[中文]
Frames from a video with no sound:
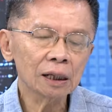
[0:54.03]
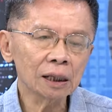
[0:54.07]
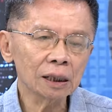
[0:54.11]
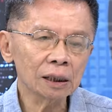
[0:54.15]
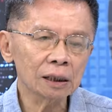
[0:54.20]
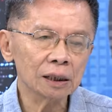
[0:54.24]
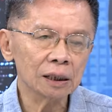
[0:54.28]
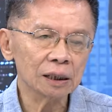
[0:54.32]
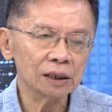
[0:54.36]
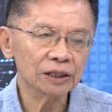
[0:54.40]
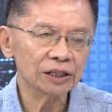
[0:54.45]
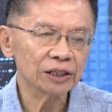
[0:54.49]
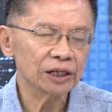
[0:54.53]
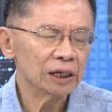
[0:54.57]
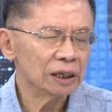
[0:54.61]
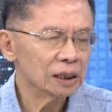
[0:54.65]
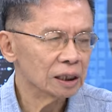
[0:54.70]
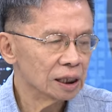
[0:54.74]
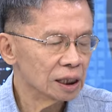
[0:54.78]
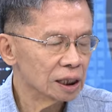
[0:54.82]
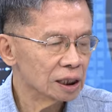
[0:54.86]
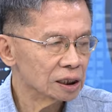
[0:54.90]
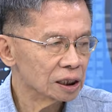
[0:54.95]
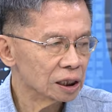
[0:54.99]
贺
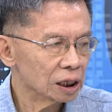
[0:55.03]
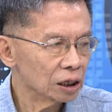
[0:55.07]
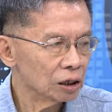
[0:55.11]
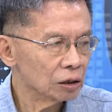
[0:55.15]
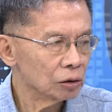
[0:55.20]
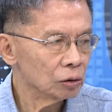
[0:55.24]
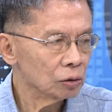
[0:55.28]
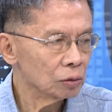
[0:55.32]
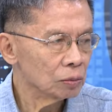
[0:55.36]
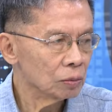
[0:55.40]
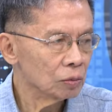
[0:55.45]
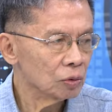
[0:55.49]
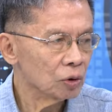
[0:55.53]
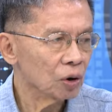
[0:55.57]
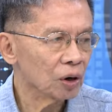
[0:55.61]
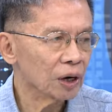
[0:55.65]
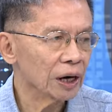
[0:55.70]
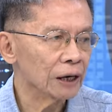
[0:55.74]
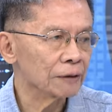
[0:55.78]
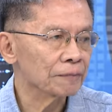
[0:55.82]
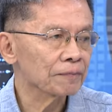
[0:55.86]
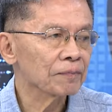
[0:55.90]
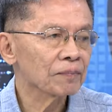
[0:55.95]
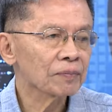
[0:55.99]
锦丽的幽
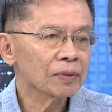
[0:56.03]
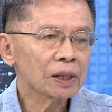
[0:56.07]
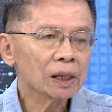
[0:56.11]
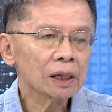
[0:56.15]
默感，